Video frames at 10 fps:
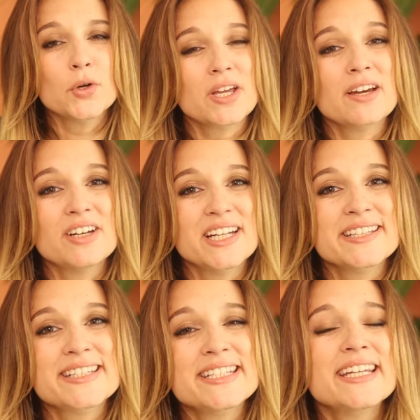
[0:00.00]
Bianca
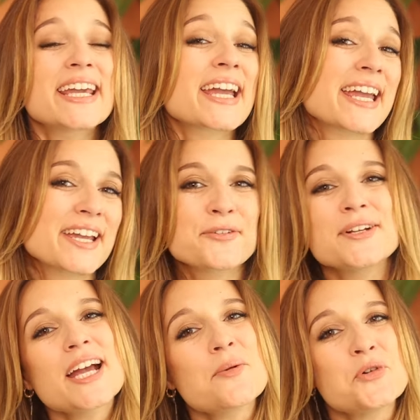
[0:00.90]
Valenti est
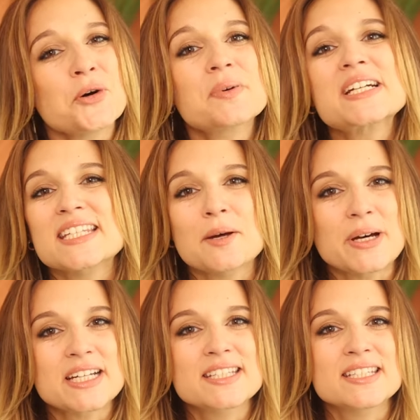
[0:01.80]
régulièrement prise à
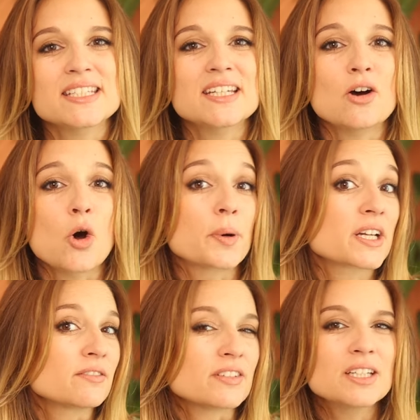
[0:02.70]
partie en
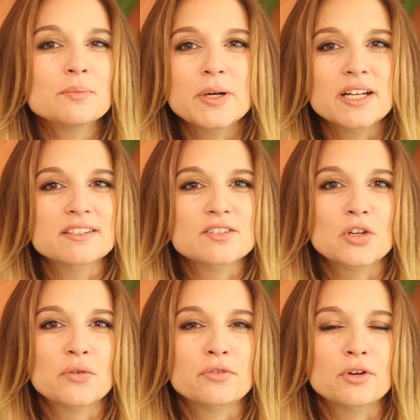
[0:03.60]
privé par des
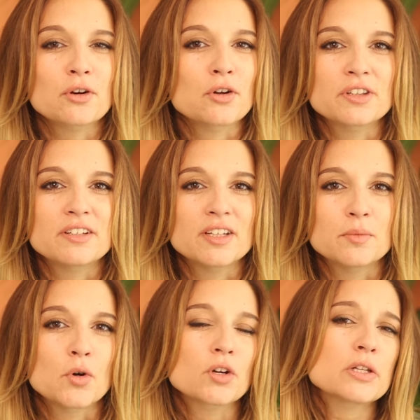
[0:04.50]
surfeurs lors
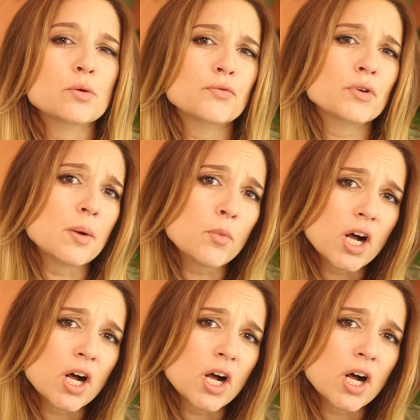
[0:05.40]
d'événements qui lui font la